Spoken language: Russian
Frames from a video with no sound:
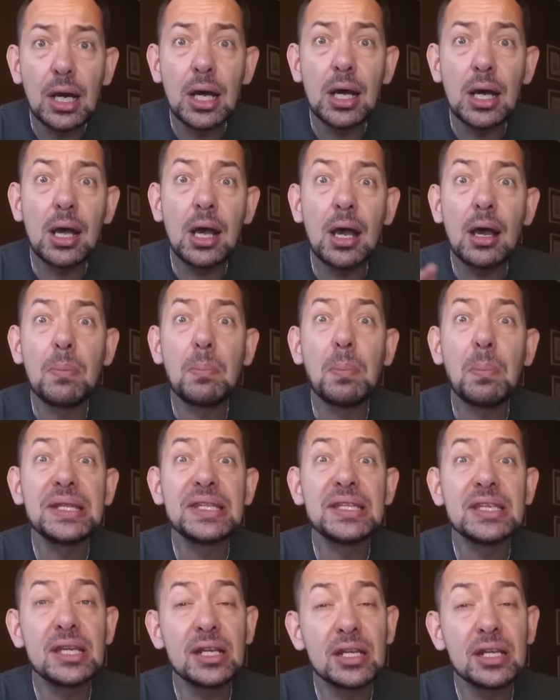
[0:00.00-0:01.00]
А,
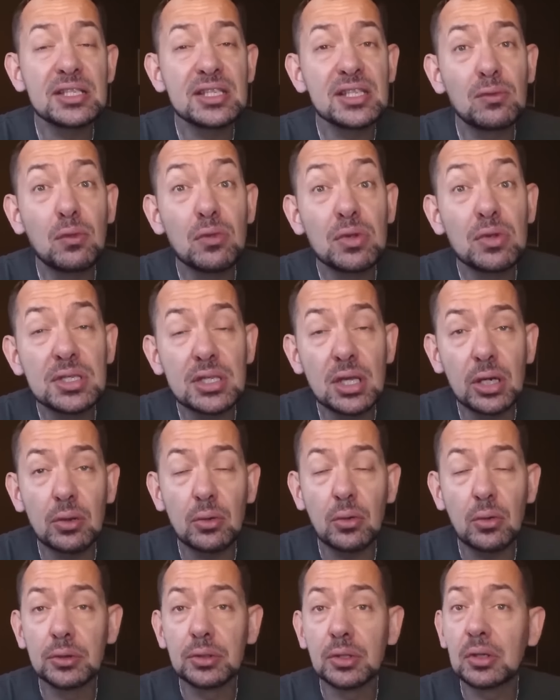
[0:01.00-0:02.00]
потери с двух
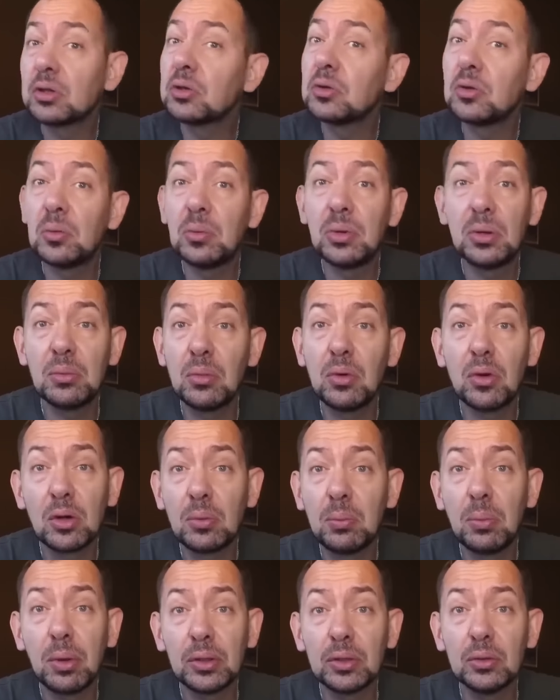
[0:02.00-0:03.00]
сторон, кто бы
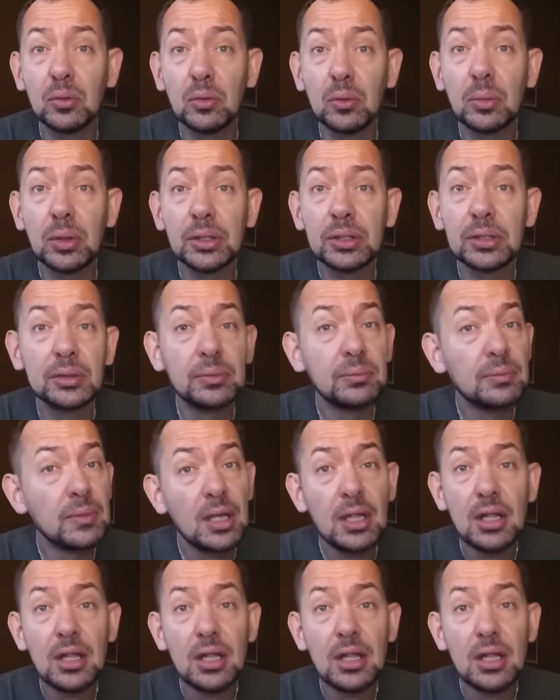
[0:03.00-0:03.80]
мог подумать.